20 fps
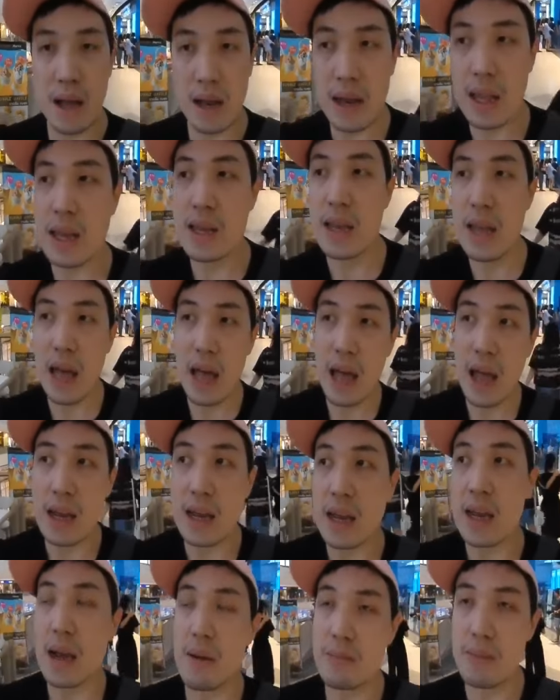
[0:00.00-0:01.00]
เล่นได้
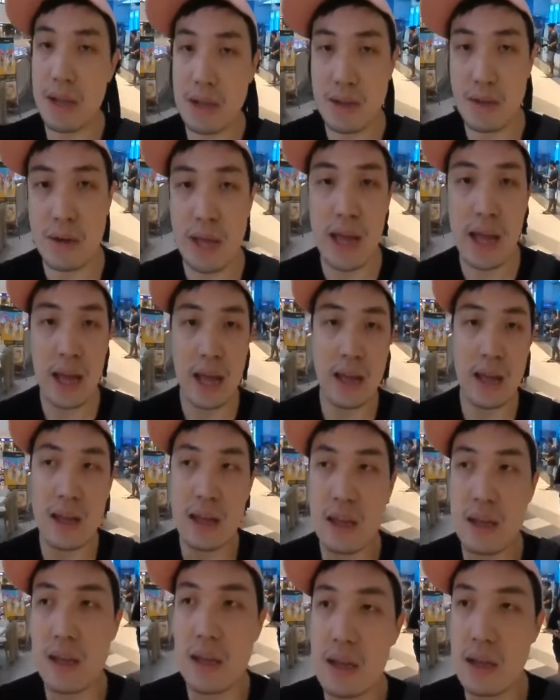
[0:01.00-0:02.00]
นะครับอย่างตรงนี้ฮะ
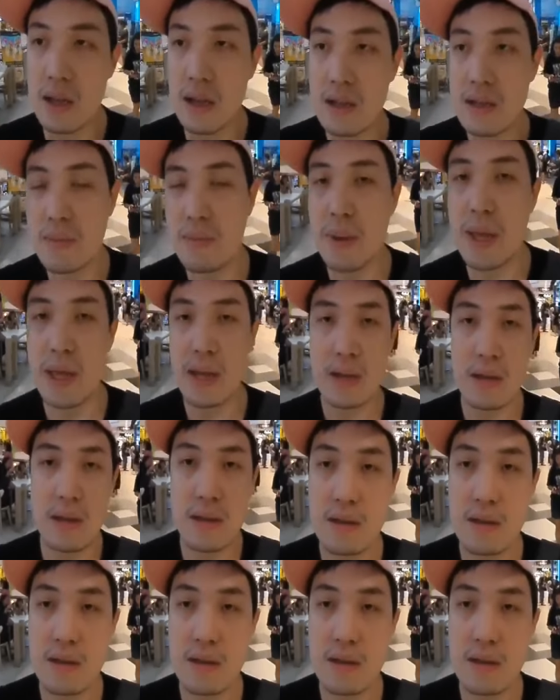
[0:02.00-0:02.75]
ก็จะเป็น